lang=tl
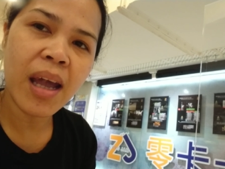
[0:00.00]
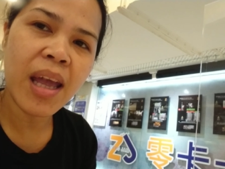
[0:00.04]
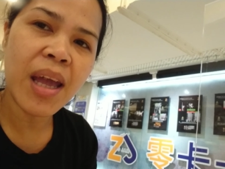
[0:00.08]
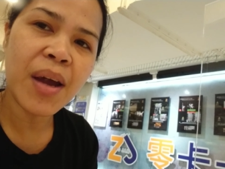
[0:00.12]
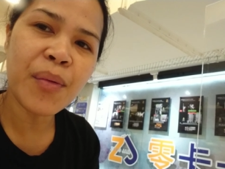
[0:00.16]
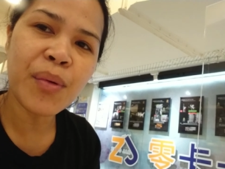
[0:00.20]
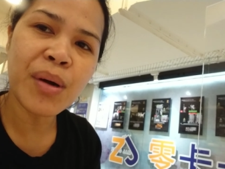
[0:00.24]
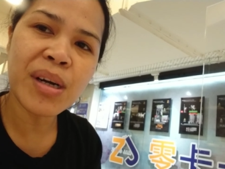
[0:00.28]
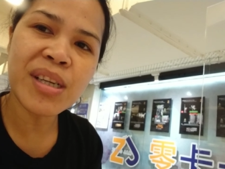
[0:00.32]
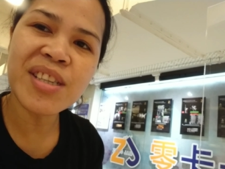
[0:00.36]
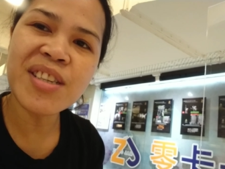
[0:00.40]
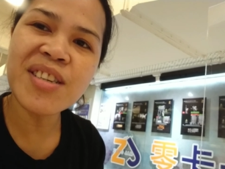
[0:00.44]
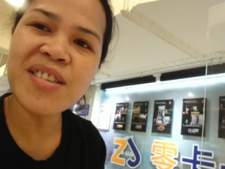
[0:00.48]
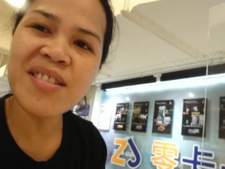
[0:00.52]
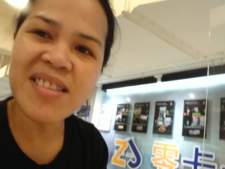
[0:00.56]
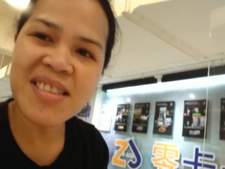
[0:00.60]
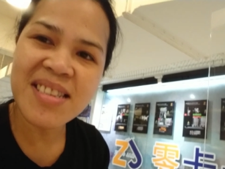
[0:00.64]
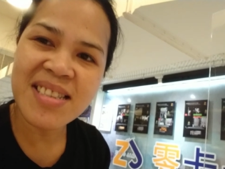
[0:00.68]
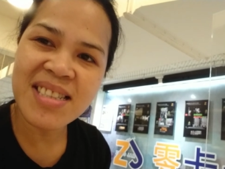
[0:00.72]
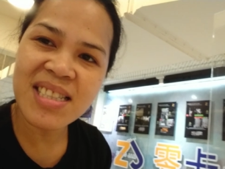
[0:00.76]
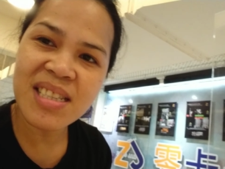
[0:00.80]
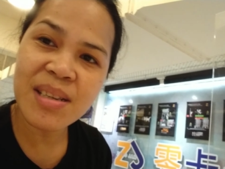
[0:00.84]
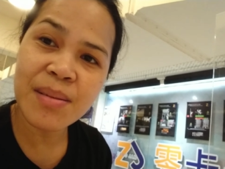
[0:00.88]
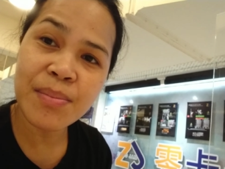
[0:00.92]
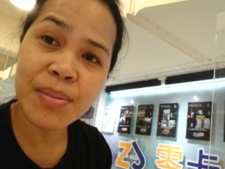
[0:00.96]
Kaya huwag
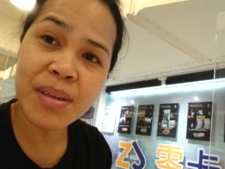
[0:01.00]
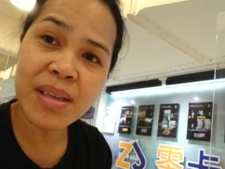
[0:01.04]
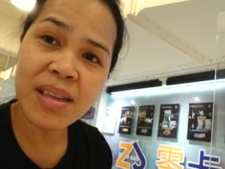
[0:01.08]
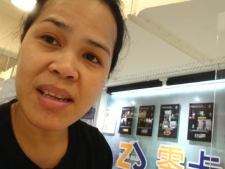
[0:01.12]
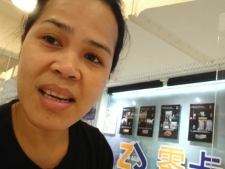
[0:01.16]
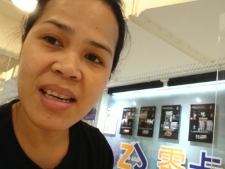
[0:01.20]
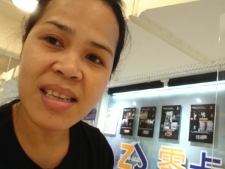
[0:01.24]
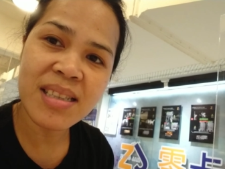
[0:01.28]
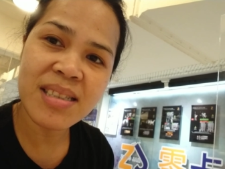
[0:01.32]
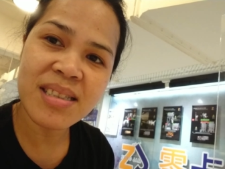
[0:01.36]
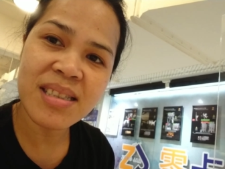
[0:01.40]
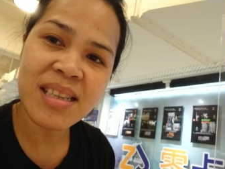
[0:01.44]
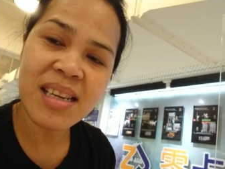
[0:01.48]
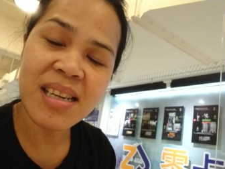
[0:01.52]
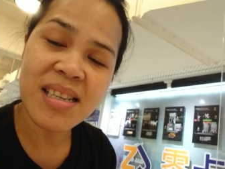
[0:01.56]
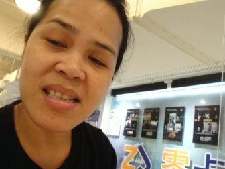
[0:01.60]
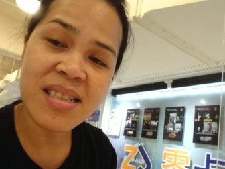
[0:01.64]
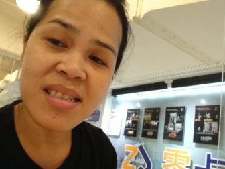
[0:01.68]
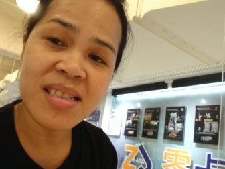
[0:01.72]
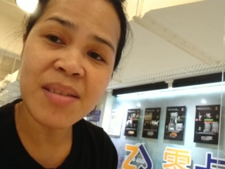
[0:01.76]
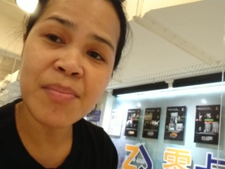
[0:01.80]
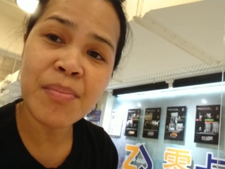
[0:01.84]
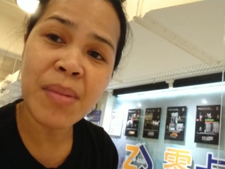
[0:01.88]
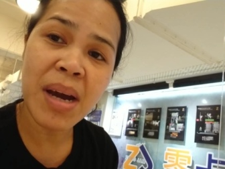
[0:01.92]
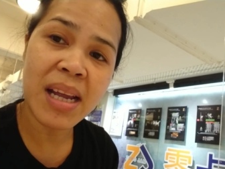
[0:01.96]
niyong isipin guys na
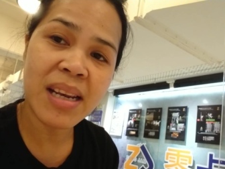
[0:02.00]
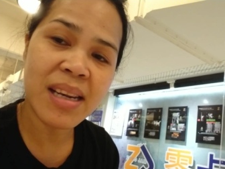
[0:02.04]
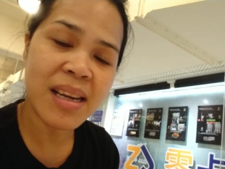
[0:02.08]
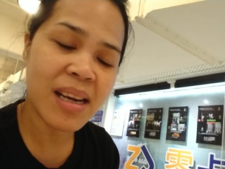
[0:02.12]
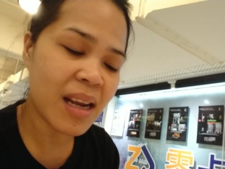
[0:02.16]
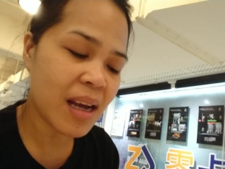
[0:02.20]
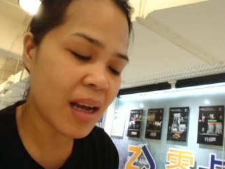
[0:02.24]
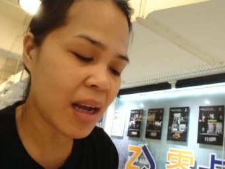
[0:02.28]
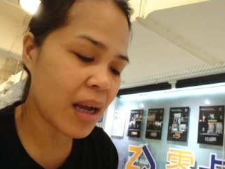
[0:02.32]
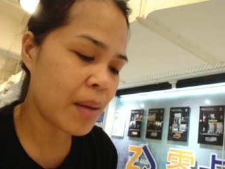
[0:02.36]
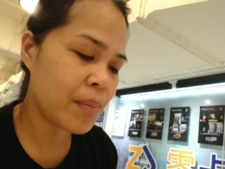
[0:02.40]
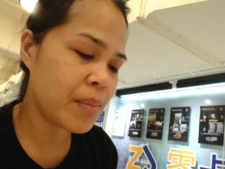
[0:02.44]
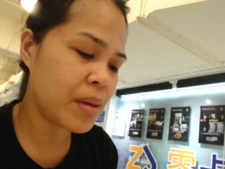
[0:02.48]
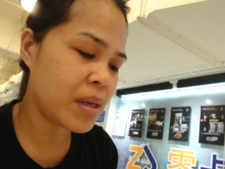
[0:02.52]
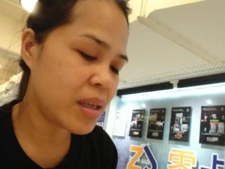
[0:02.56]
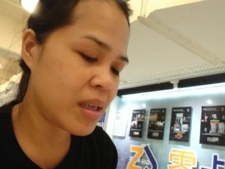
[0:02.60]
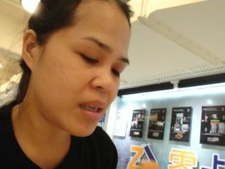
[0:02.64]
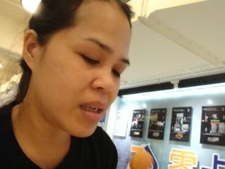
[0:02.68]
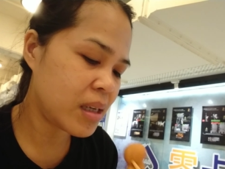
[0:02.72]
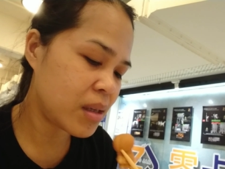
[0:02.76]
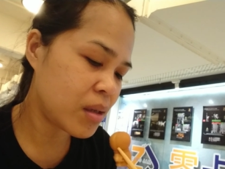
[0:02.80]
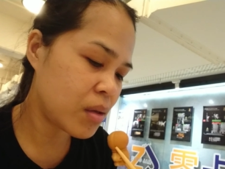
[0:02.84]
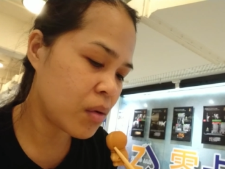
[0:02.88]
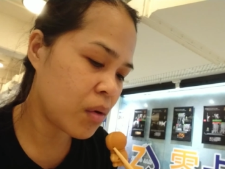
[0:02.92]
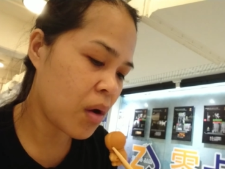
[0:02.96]
easy money lang
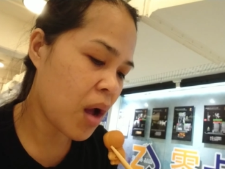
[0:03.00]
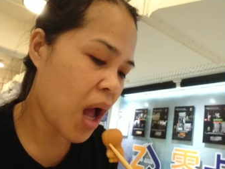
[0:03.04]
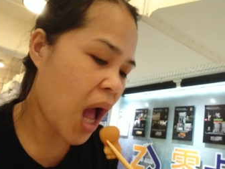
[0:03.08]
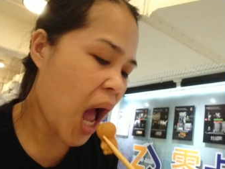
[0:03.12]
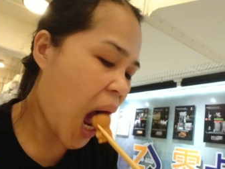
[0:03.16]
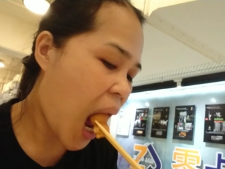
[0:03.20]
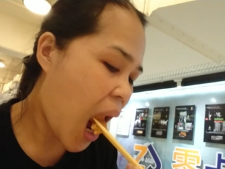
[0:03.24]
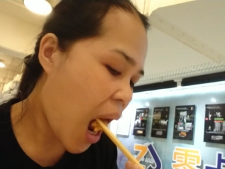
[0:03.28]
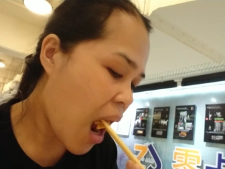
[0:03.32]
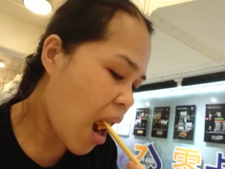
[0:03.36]
kami dito.